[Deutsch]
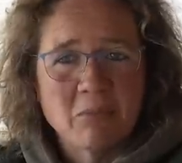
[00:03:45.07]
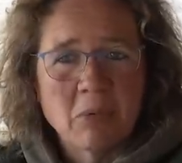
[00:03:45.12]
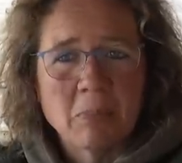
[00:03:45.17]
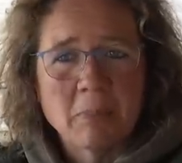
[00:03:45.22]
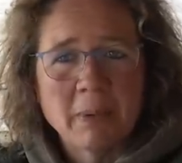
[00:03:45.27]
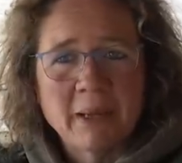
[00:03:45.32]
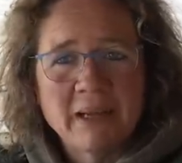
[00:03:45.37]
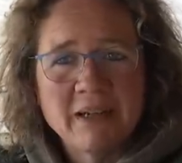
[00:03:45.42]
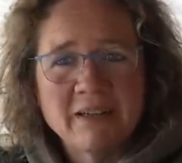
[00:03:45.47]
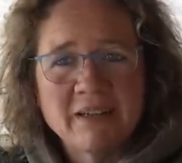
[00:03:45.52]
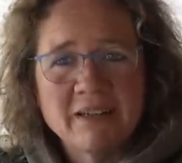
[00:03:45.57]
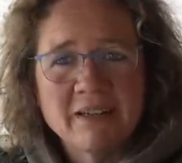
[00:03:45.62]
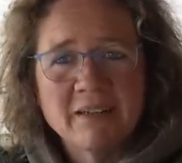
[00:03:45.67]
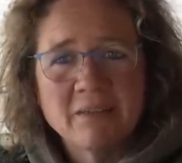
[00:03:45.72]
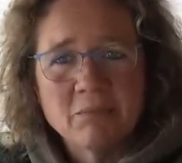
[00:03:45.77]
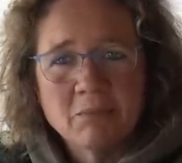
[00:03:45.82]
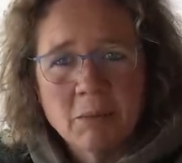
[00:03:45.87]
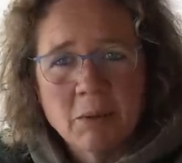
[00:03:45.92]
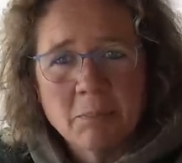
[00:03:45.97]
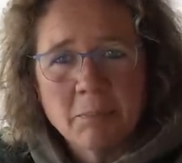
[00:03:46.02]
Man bringt
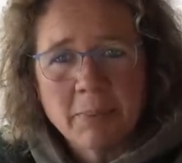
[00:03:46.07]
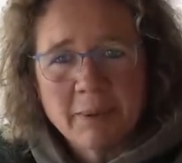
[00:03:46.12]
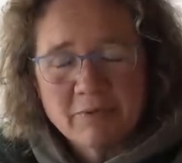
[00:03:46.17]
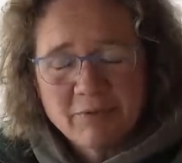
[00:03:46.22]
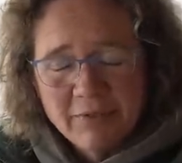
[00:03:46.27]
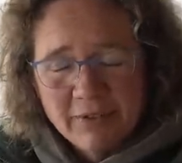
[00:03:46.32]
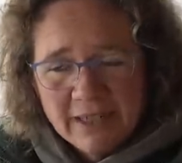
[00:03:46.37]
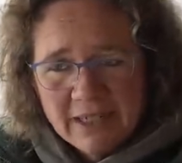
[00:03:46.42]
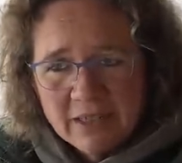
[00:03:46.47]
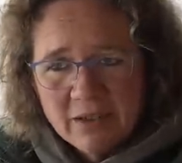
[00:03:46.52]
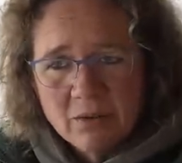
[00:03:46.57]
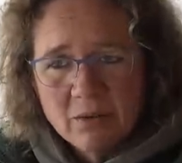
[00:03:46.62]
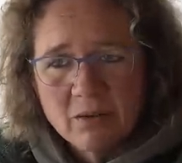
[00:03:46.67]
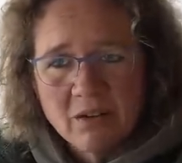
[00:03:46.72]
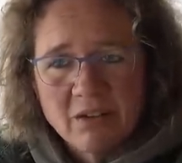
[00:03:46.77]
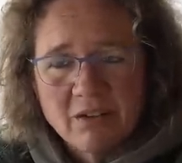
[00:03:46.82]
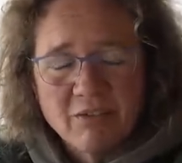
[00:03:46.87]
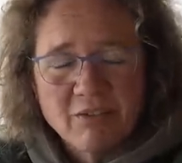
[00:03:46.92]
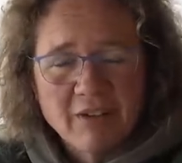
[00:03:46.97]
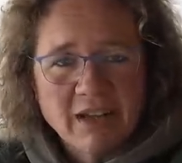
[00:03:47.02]
ihn, man, viele
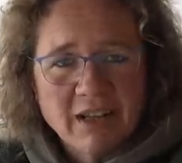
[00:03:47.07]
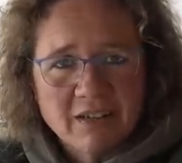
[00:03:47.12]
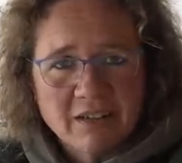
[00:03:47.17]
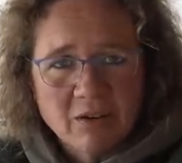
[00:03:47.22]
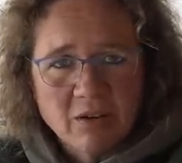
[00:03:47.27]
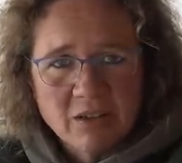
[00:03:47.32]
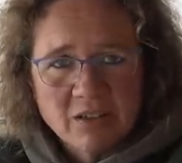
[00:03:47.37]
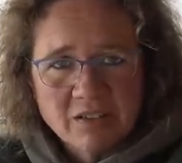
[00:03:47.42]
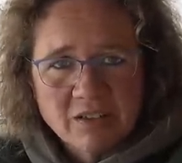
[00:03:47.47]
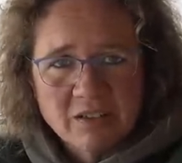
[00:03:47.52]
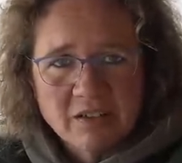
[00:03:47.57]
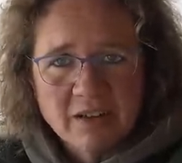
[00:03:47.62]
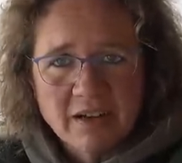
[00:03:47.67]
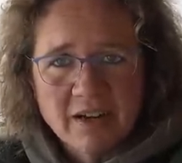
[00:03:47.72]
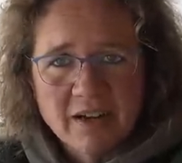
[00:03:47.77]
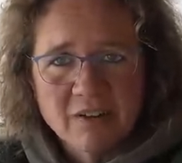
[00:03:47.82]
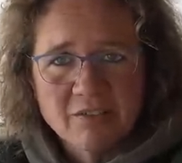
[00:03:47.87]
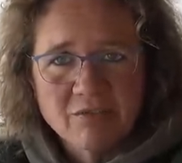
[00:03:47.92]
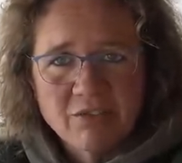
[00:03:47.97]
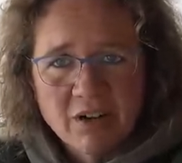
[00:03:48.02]
Hunde werden
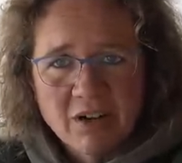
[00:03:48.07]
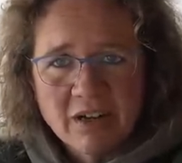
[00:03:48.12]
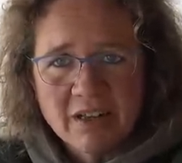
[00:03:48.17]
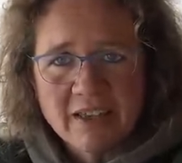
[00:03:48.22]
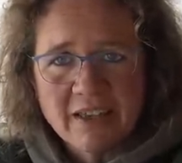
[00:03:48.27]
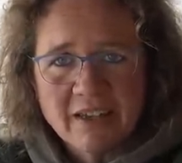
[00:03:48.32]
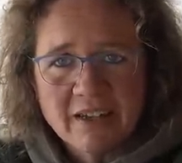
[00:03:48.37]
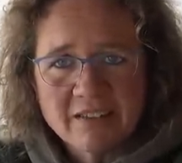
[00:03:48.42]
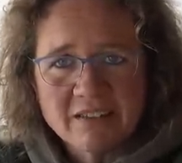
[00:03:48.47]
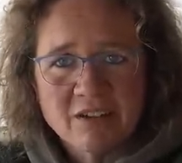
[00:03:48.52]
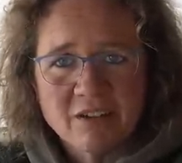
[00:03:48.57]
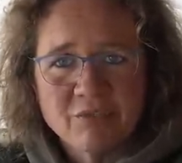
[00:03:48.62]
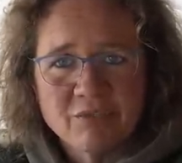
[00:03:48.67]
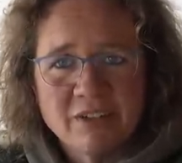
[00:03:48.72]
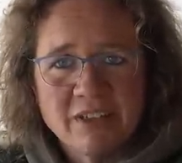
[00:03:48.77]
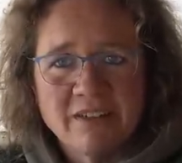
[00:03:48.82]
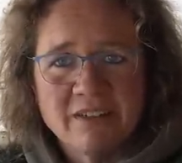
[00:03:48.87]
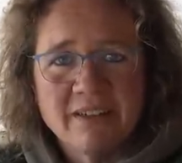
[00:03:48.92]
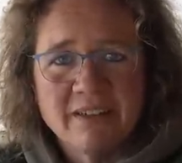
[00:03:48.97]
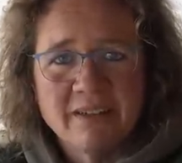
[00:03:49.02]
heutzutage wirklich erst auf
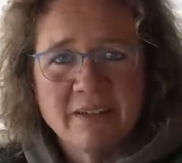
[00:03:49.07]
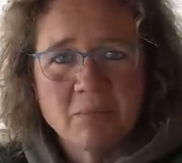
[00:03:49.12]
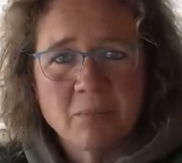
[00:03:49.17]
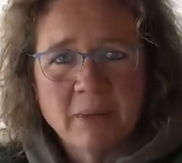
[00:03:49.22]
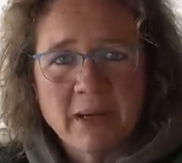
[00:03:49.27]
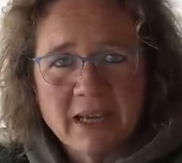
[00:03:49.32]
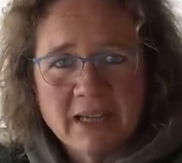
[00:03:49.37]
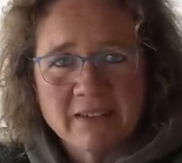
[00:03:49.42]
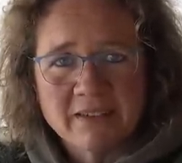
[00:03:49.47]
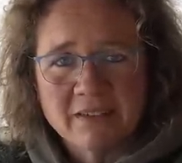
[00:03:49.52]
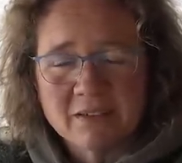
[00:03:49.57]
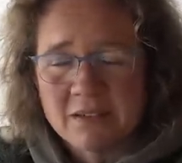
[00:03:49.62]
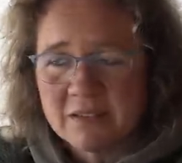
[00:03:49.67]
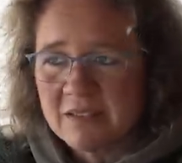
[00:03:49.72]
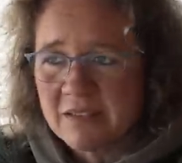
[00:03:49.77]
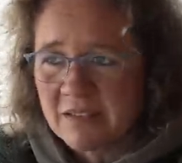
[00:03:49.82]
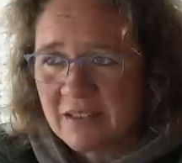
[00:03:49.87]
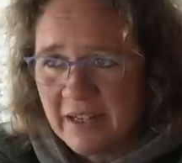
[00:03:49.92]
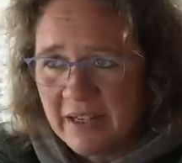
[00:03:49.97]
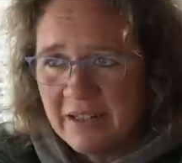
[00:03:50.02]
die Idee gebracht, dass
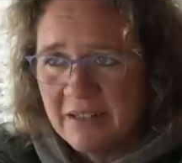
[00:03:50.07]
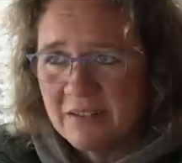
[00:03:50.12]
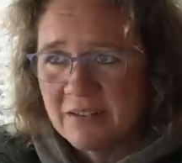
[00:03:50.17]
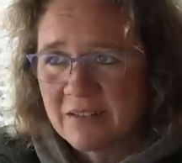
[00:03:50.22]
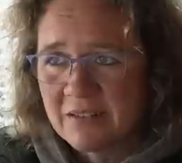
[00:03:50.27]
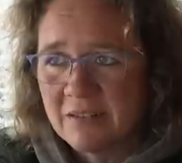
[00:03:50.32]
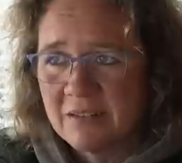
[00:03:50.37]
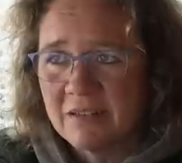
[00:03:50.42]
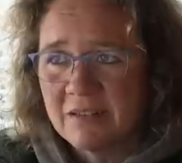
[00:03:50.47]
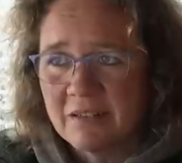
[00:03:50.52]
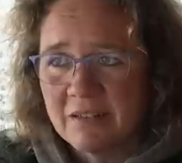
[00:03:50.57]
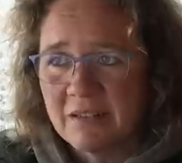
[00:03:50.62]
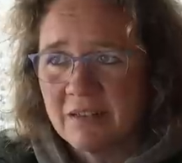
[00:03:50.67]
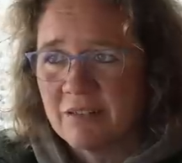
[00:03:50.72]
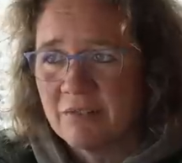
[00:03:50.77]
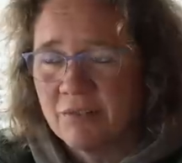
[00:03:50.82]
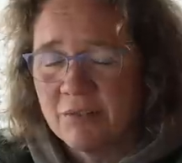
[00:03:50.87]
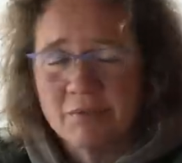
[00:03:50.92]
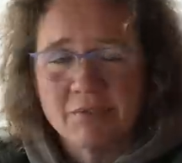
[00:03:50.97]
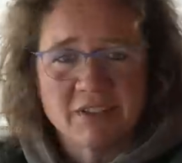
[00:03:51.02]
es geil ist, hinter
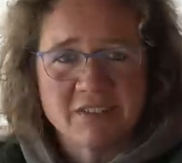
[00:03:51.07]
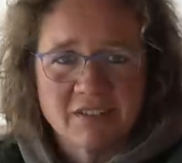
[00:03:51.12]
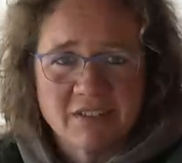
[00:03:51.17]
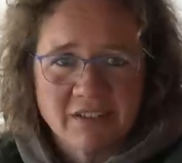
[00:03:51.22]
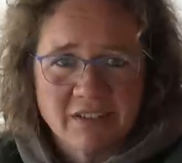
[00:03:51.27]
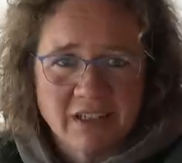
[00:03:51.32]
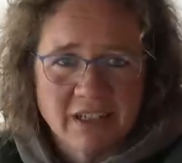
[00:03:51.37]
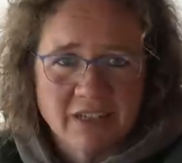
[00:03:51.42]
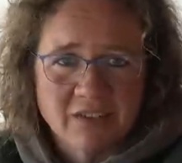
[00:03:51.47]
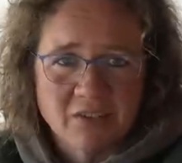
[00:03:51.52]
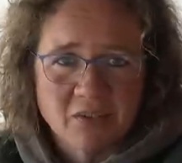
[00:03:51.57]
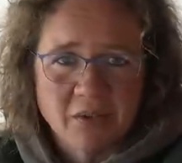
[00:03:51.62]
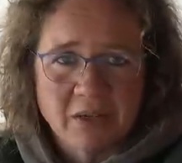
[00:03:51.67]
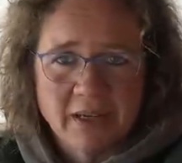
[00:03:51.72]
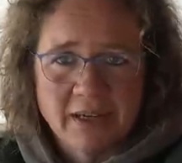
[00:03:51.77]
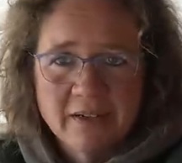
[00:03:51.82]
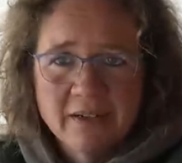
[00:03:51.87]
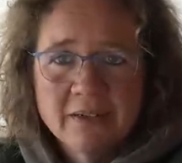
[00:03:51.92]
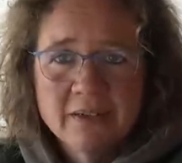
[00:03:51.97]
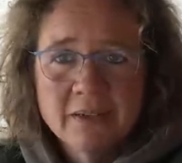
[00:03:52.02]
irgendwie was hinterher zu
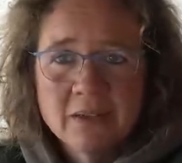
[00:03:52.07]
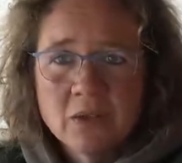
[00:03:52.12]
rennen.